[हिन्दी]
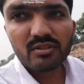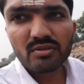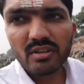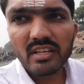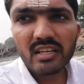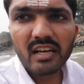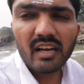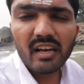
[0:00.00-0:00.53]

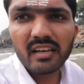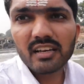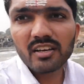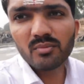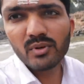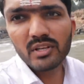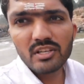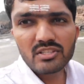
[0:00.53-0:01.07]
एक्चुअली क्या है कि
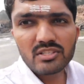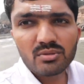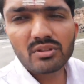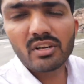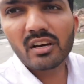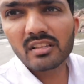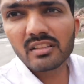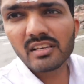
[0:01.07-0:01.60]
हमें नीचे
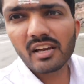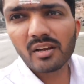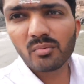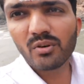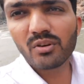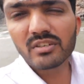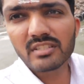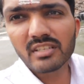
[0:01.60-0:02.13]
उतार दिया है
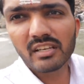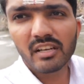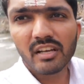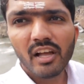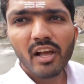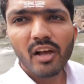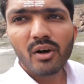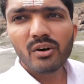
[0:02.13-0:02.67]
बोट से
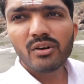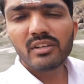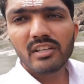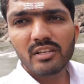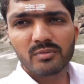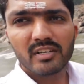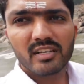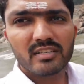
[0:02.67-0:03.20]
और
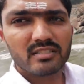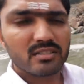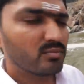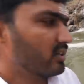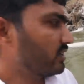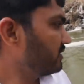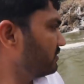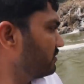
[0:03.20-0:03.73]
ये हमारा
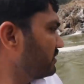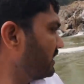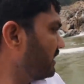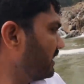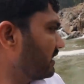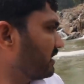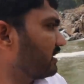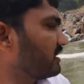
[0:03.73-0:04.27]
सामान और ये
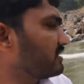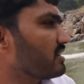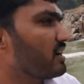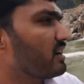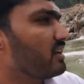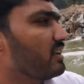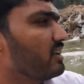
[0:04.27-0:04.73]
लेकर के जा रहे